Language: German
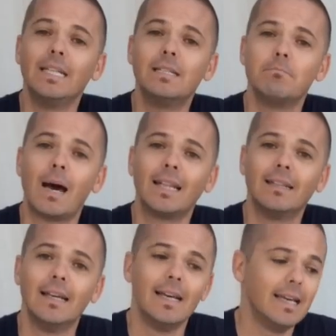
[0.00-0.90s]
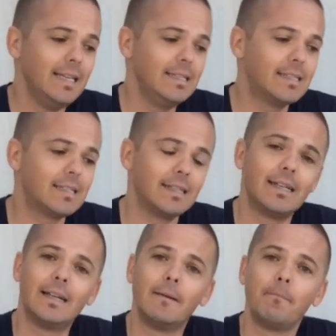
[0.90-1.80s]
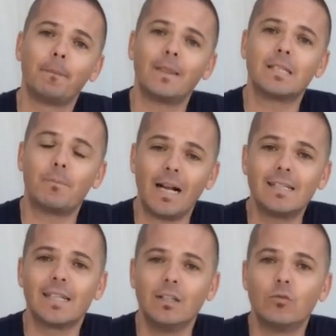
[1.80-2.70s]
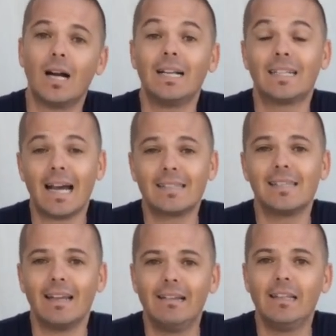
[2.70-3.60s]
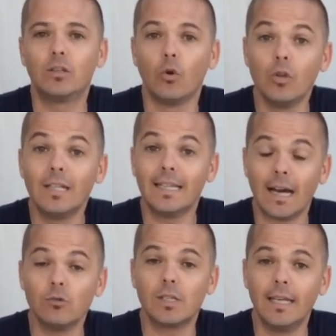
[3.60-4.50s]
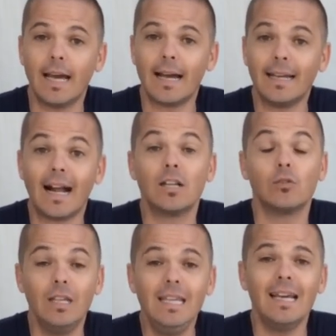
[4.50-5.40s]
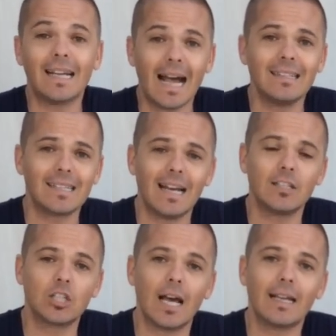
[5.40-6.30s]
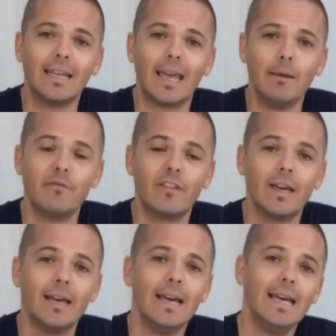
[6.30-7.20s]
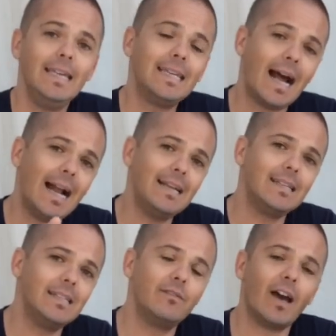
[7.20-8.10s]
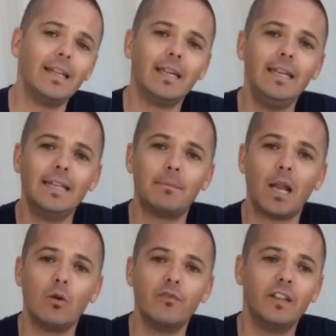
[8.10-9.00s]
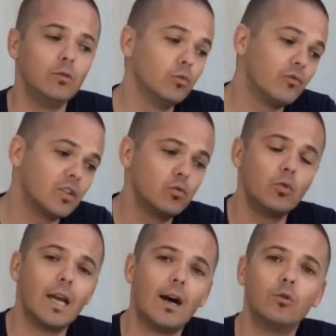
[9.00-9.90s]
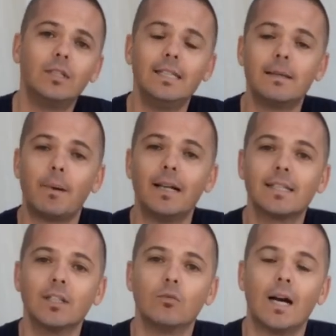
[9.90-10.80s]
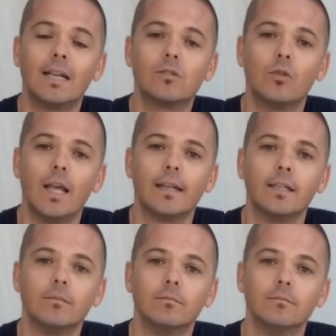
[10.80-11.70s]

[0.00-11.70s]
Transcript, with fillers: bei diesem Mann ist äh, das Balzritual tatsächlich tödlich ausgegangen. Also hier ganz, ganz starke Kämpfe. Ich halte sie weiterhin am Laufen und versuche auch diese Balzrituale zu lernen.